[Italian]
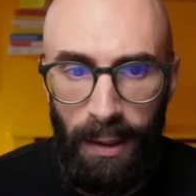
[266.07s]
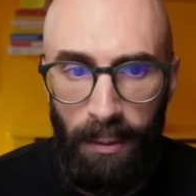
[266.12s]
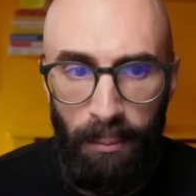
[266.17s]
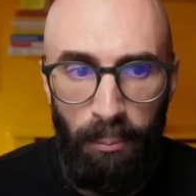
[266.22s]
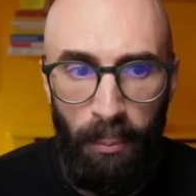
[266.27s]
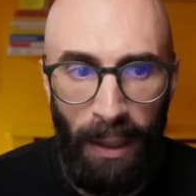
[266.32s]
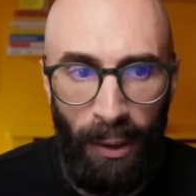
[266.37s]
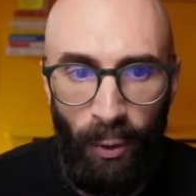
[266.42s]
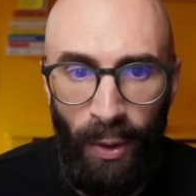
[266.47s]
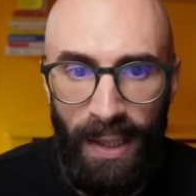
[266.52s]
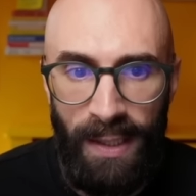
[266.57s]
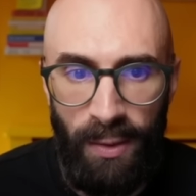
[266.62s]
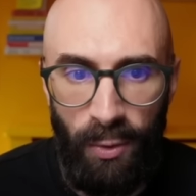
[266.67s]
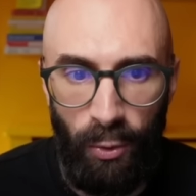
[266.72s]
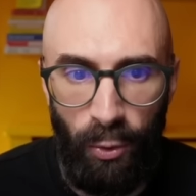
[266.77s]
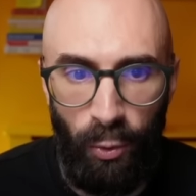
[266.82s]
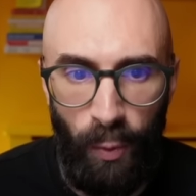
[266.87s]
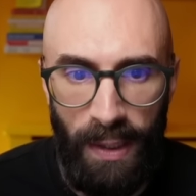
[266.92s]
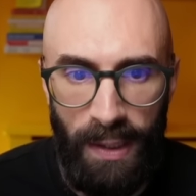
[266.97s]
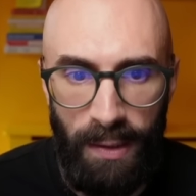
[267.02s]
Ma non è
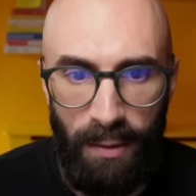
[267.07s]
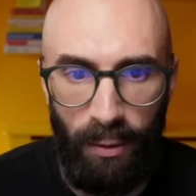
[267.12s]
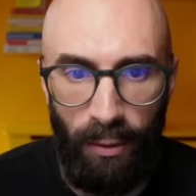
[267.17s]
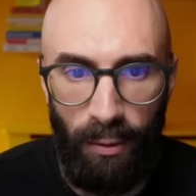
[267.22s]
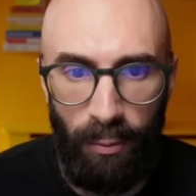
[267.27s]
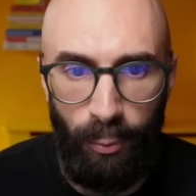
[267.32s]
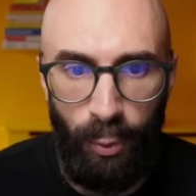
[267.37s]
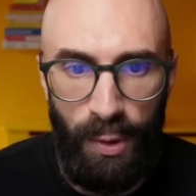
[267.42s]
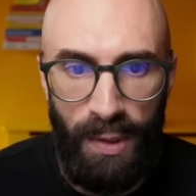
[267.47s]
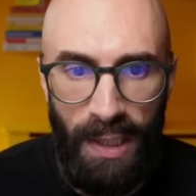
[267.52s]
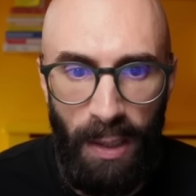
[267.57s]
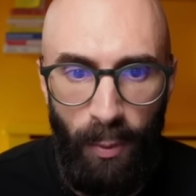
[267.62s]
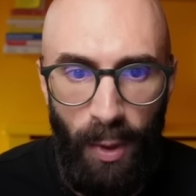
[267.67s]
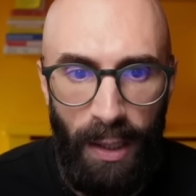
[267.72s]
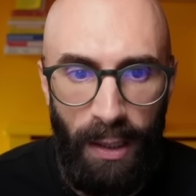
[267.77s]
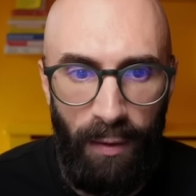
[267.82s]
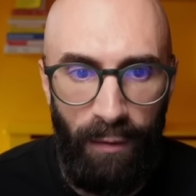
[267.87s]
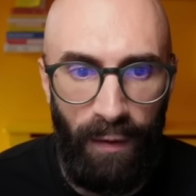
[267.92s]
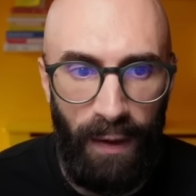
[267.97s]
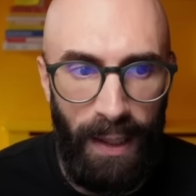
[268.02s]
solo questo, possiamo
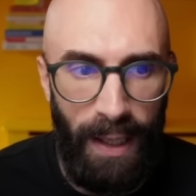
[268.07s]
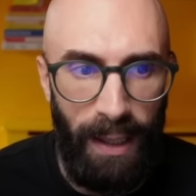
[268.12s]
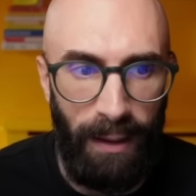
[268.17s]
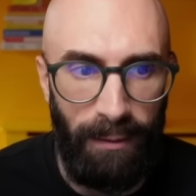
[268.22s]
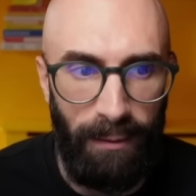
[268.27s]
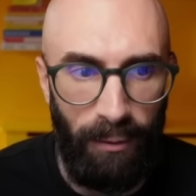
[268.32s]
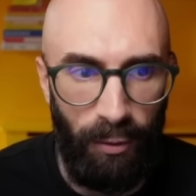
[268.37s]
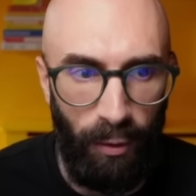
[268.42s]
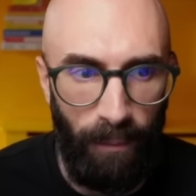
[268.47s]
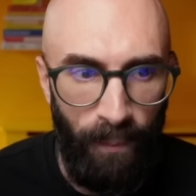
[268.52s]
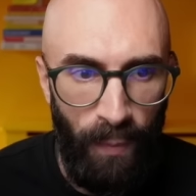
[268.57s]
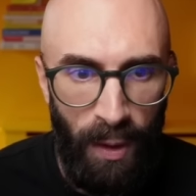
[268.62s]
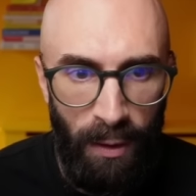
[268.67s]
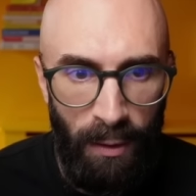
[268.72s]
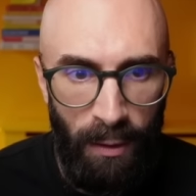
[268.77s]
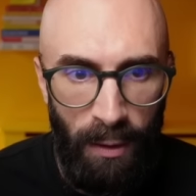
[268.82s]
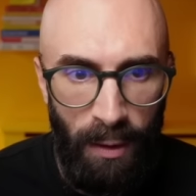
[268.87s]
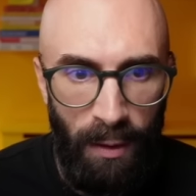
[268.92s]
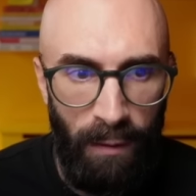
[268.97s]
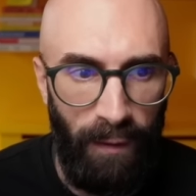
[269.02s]
anche fare altro. Vi
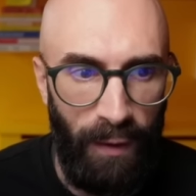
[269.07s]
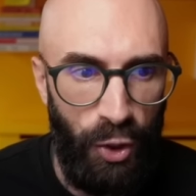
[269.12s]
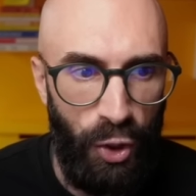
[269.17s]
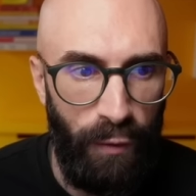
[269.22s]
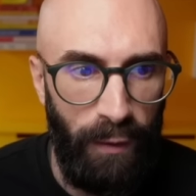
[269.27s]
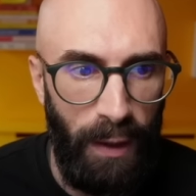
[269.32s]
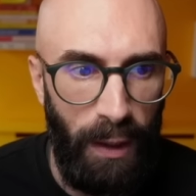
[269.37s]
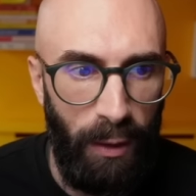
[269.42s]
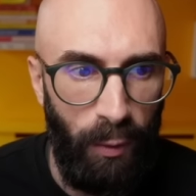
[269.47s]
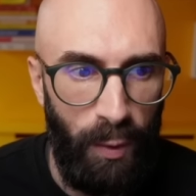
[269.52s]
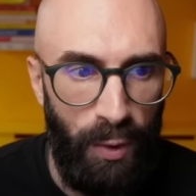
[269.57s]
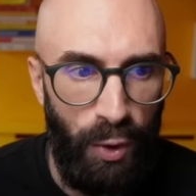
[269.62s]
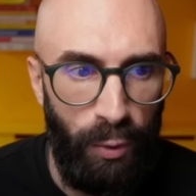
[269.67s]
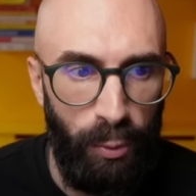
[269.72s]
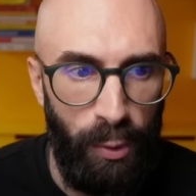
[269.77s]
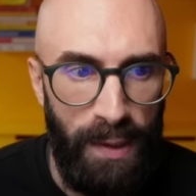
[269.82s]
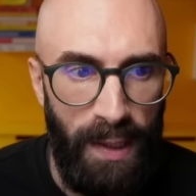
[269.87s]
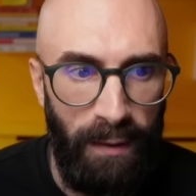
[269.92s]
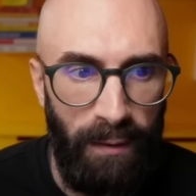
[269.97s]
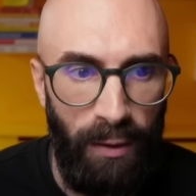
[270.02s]
faccio vedere questo
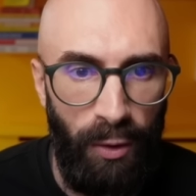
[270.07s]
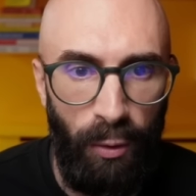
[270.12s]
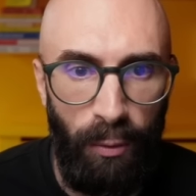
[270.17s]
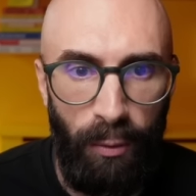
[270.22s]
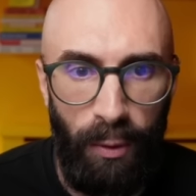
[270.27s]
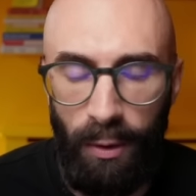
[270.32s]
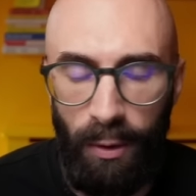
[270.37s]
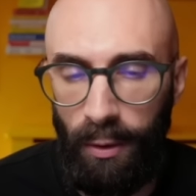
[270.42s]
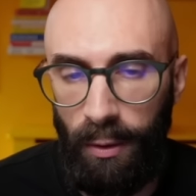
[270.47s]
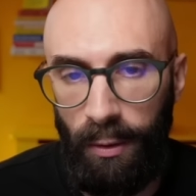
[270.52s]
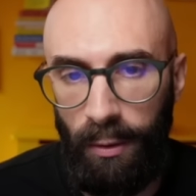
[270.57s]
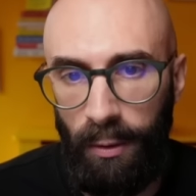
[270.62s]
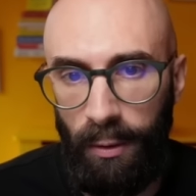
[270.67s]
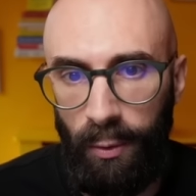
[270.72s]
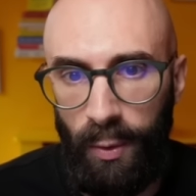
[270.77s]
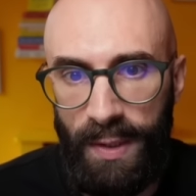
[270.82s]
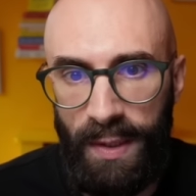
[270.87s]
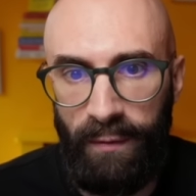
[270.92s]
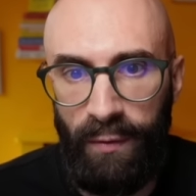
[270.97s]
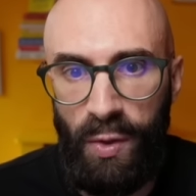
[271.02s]
pulsantino, eh,
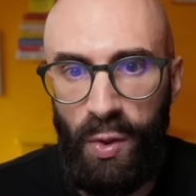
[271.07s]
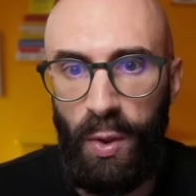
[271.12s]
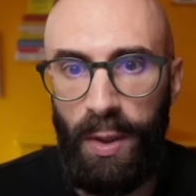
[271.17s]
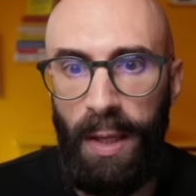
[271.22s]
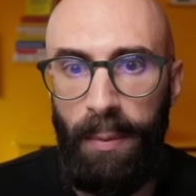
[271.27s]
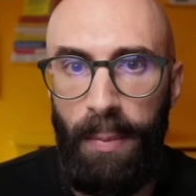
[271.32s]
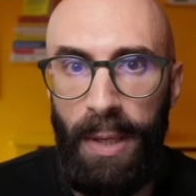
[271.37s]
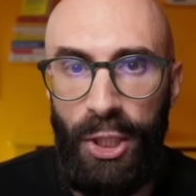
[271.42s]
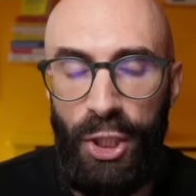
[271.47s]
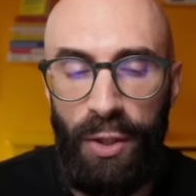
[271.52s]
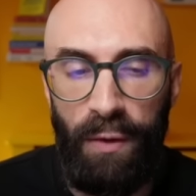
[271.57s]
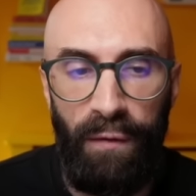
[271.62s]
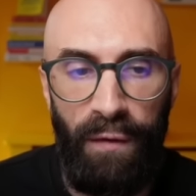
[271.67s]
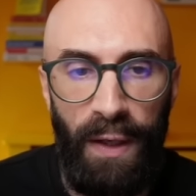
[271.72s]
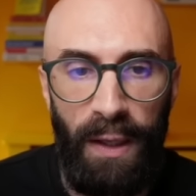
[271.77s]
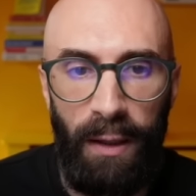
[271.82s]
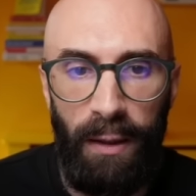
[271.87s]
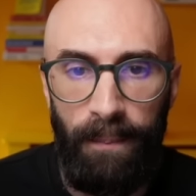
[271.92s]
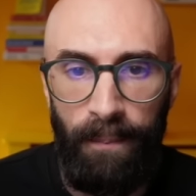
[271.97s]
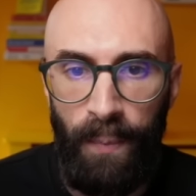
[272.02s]
questa funzionalità Magic
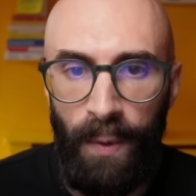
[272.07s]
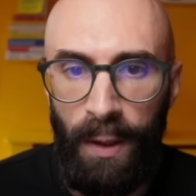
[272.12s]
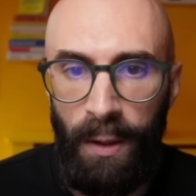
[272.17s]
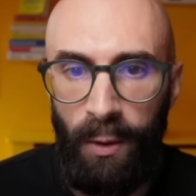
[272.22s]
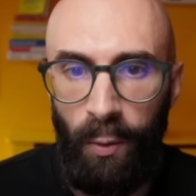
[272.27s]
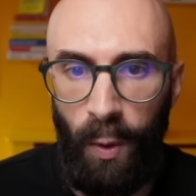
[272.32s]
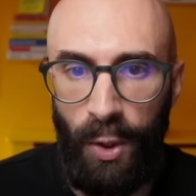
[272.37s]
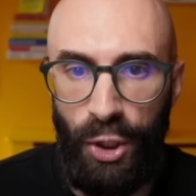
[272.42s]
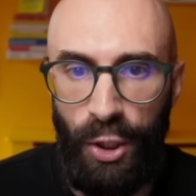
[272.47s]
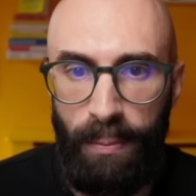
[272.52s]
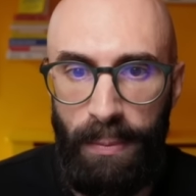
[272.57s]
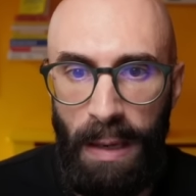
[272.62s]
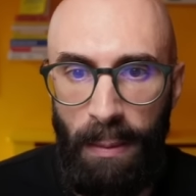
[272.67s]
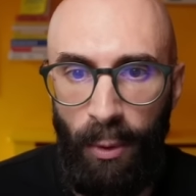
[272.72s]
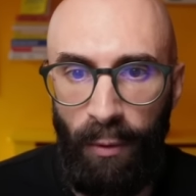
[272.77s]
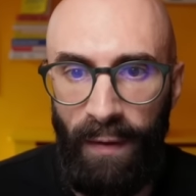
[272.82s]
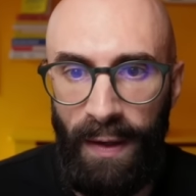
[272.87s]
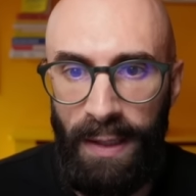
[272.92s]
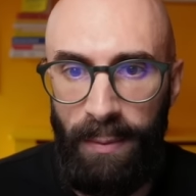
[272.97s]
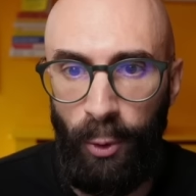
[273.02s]
Fill, qua
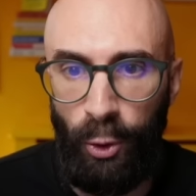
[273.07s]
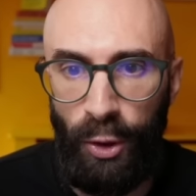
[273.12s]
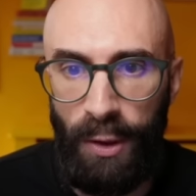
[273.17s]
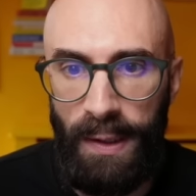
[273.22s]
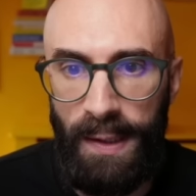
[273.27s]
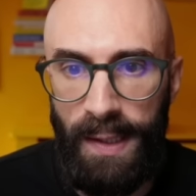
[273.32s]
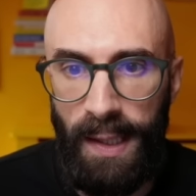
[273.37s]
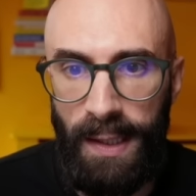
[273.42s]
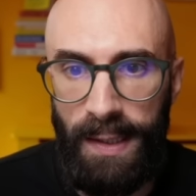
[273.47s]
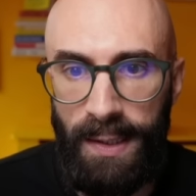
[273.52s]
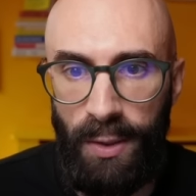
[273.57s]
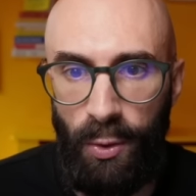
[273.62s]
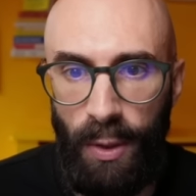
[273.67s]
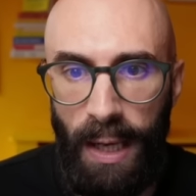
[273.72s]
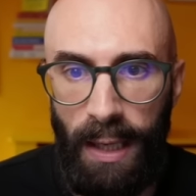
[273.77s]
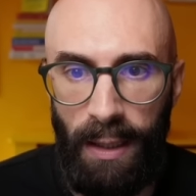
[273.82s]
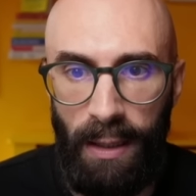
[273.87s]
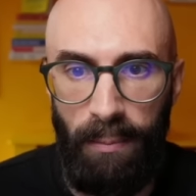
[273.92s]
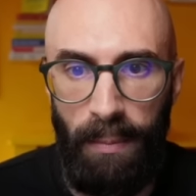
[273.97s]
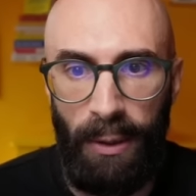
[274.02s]
abbiamo vari modi di
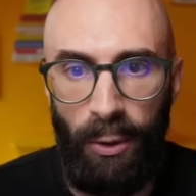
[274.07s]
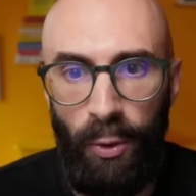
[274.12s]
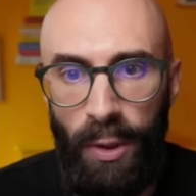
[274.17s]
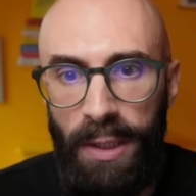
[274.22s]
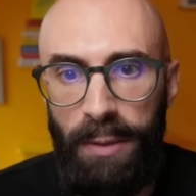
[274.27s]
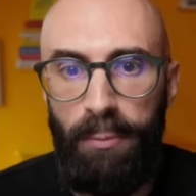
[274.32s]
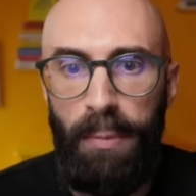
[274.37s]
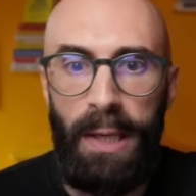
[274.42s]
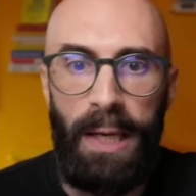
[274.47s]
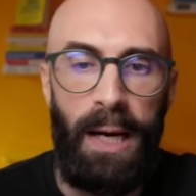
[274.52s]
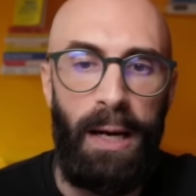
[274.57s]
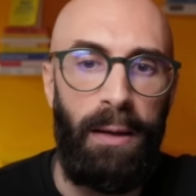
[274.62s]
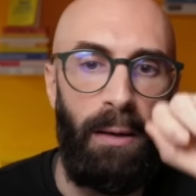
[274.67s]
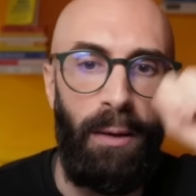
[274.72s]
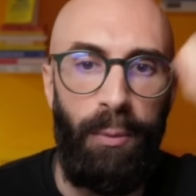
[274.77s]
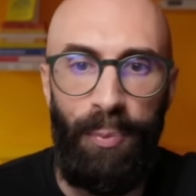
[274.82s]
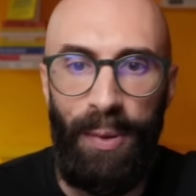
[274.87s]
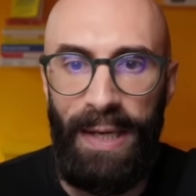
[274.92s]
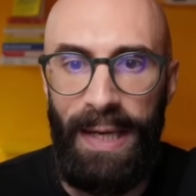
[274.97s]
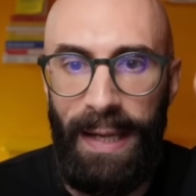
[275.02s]
selezionare, mano libera,
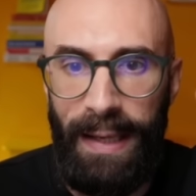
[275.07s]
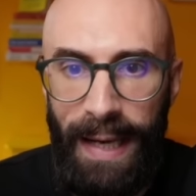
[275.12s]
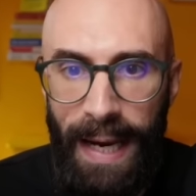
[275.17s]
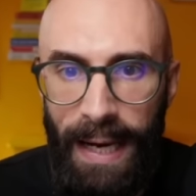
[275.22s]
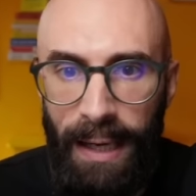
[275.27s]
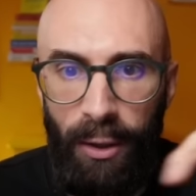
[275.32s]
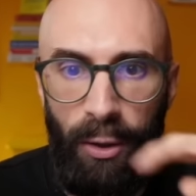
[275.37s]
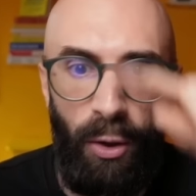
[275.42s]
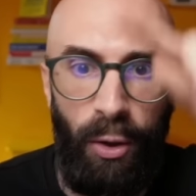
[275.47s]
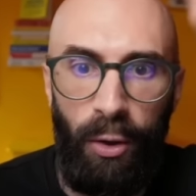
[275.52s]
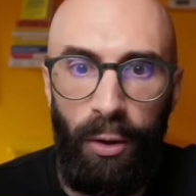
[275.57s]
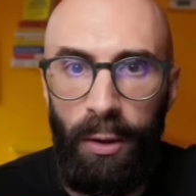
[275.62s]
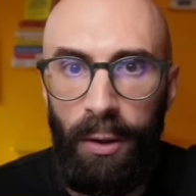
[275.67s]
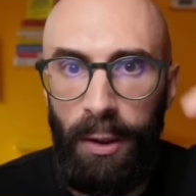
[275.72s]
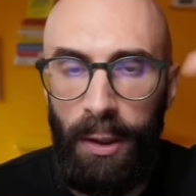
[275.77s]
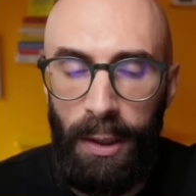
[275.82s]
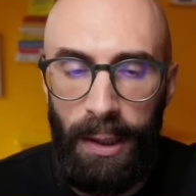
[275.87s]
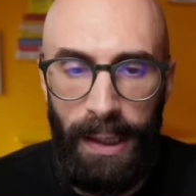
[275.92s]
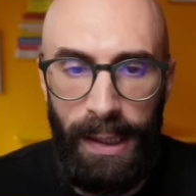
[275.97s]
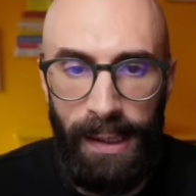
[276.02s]
pennarello,
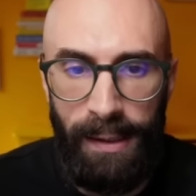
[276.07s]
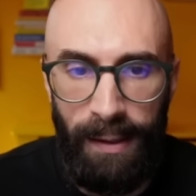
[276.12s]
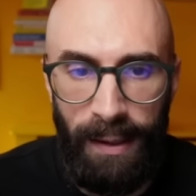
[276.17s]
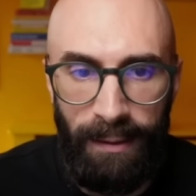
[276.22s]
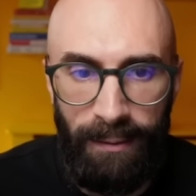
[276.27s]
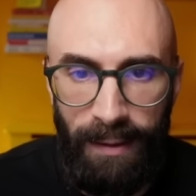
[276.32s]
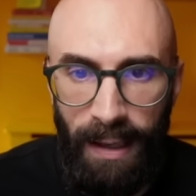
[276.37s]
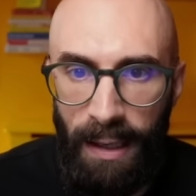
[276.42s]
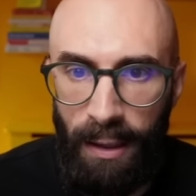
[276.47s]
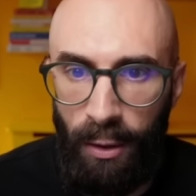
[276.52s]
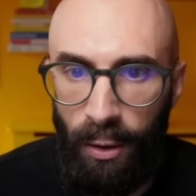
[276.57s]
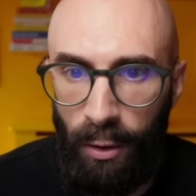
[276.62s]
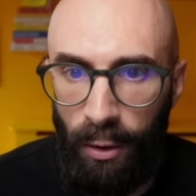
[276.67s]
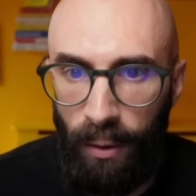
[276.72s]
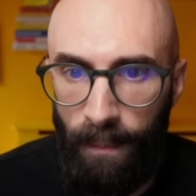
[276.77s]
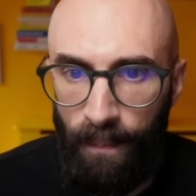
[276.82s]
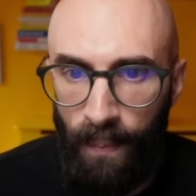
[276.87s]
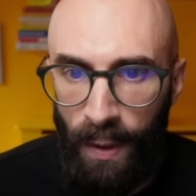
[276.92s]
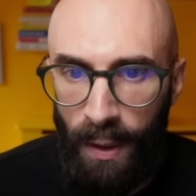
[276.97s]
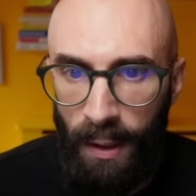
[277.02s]
il
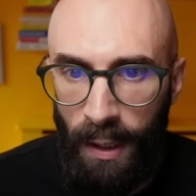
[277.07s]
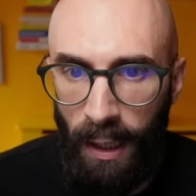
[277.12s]
rettangolo.